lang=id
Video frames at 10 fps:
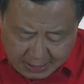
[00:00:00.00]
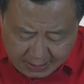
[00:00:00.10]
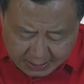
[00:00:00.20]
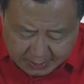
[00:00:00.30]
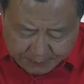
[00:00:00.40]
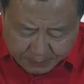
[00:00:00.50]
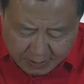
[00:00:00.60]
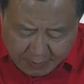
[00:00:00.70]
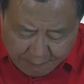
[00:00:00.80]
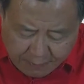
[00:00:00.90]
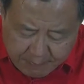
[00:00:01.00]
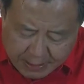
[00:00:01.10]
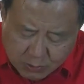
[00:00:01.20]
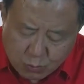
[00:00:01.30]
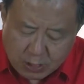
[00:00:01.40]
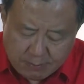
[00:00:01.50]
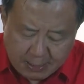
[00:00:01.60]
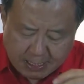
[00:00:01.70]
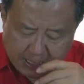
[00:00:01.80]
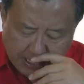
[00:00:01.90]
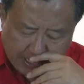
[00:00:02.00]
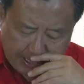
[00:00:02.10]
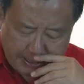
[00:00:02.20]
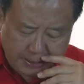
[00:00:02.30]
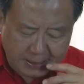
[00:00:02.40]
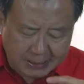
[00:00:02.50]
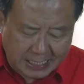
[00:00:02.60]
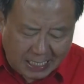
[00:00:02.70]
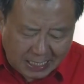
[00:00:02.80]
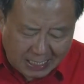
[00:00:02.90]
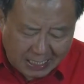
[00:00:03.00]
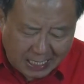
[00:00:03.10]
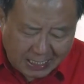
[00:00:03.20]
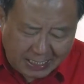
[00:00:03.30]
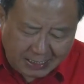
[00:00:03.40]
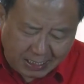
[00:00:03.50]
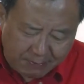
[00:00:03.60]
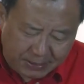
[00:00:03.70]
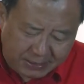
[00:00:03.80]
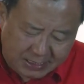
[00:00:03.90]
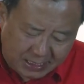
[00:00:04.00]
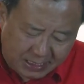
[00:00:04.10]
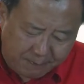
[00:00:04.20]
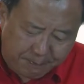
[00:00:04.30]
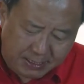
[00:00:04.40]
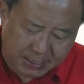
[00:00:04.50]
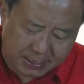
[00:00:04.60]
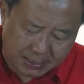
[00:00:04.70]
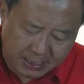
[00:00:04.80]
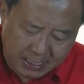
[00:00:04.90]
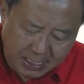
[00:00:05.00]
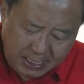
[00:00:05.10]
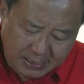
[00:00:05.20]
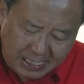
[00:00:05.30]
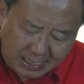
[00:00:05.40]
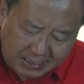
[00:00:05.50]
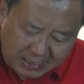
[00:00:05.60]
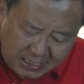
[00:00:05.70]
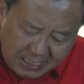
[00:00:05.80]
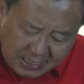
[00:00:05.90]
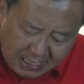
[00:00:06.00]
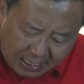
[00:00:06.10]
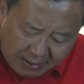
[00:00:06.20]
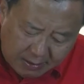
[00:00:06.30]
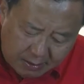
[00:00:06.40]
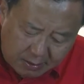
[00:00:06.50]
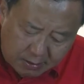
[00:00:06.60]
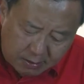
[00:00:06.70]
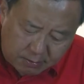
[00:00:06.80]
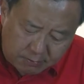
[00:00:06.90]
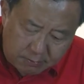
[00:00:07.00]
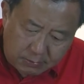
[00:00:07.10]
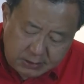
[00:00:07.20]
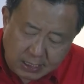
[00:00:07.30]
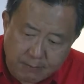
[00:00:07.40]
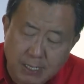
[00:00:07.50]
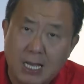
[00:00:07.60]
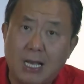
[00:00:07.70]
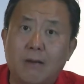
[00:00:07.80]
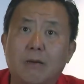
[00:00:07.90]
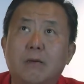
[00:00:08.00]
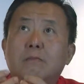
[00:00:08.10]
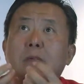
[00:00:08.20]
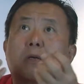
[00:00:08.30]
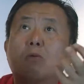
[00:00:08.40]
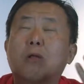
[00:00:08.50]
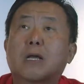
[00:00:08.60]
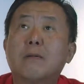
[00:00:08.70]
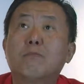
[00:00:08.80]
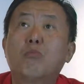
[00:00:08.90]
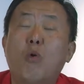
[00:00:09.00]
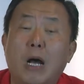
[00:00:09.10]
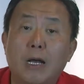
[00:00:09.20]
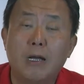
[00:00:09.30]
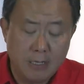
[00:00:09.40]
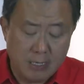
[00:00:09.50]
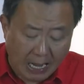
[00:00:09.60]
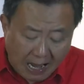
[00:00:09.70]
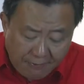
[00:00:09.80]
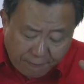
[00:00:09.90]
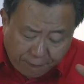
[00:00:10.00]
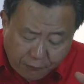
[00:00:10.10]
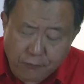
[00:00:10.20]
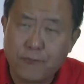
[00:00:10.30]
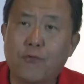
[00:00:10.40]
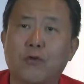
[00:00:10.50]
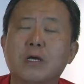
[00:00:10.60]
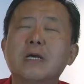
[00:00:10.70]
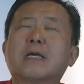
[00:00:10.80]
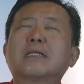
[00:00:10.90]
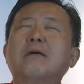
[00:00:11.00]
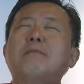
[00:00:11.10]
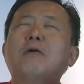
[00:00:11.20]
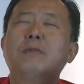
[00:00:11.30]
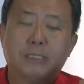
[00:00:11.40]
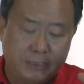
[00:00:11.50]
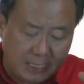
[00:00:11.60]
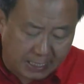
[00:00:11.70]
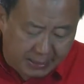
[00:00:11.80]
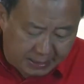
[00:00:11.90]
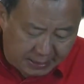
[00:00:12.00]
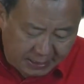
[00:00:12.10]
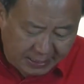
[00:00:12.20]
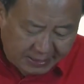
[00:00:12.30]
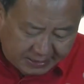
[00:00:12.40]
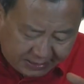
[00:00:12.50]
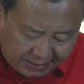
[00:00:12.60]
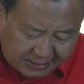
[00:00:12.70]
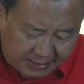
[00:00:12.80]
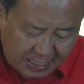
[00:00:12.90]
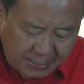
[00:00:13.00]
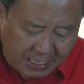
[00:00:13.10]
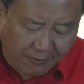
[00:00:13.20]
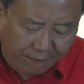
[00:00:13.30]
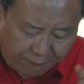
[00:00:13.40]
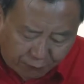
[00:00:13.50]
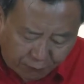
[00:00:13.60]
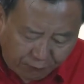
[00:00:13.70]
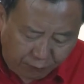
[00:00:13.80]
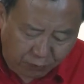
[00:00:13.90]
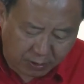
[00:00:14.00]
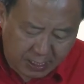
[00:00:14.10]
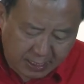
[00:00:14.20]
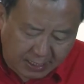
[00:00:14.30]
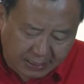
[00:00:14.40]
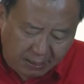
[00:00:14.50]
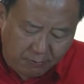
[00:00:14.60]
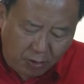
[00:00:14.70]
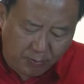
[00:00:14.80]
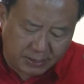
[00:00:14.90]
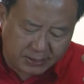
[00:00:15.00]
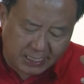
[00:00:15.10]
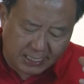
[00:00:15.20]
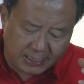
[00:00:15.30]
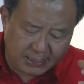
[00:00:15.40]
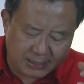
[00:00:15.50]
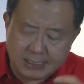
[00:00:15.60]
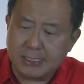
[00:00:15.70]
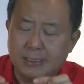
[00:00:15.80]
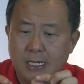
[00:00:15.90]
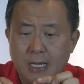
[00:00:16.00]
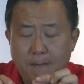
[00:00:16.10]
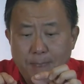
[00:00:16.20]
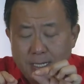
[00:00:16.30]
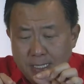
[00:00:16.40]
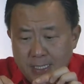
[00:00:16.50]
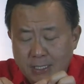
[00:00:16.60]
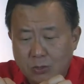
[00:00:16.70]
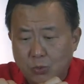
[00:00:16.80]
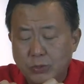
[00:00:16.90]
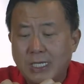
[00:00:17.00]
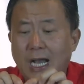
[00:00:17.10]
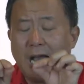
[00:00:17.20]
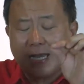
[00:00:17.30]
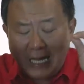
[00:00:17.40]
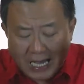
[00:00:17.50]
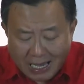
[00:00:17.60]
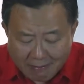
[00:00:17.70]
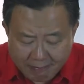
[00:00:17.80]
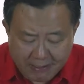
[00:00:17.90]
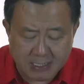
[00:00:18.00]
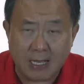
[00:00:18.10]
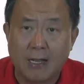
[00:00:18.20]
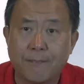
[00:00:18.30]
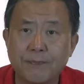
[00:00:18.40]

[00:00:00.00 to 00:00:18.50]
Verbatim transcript: ini firman Tuhan mengatakan janganlah kita menjadi benih yang tidak bisa mengeluarkan buah unfruitful. Kita mau menjadi seed yang fruitful. Kita mau menjadi seed benih itu yang ada artinya.